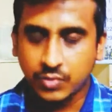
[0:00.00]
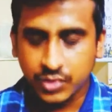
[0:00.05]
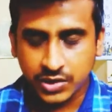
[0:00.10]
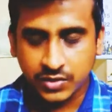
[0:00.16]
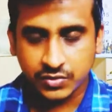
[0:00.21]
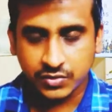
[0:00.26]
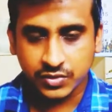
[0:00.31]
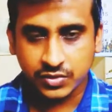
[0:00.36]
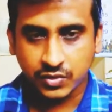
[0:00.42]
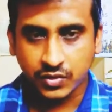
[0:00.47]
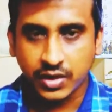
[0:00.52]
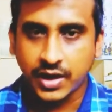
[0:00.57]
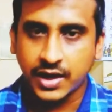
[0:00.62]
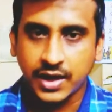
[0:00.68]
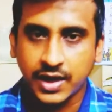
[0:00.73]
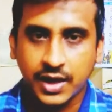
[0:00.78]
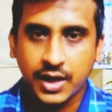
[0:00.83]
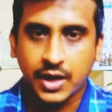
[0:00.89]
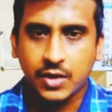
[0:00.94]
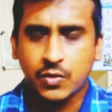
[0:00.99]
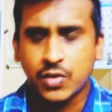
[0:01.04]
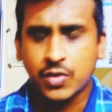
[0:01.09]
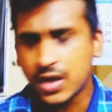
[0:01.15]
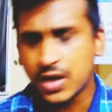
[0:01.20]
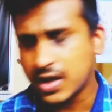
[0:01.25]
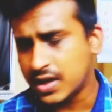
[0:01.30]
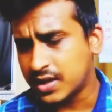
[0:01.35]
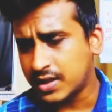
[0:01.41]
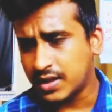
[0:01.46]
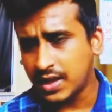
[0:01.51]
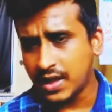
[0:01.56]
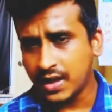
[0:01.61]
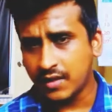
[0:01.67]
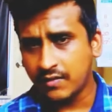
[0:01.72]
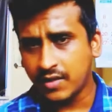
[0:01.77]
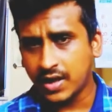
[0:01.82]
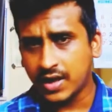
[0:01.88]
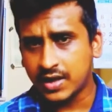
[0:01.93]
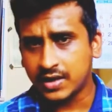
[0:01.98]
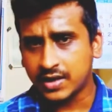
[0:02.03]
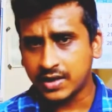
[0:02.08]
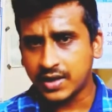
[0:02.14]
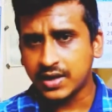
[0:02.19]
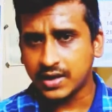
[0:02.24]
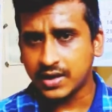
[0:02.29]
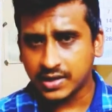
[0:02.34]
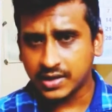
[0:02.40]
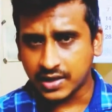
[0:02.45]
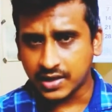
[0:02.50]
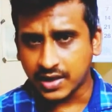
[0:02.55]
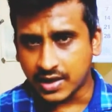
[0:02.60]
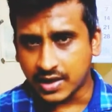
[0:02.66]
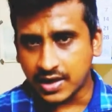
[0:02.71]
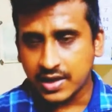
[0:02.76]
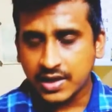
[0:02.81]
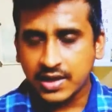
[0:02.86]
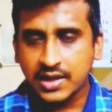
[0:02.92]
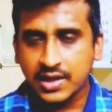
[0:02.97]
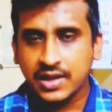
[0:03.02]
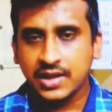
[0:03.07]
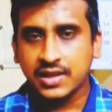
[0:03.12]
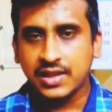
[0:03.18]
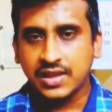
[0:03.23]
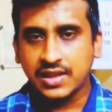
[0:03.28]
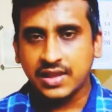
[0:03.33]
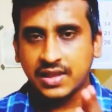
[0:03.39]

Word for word: இதுக்கு நான் புரிஸ்ட் ஒன்று சொல்லுவார் என்னென்னா உங்களுக்கு தேவையானதை எடுத்துக்கோங்க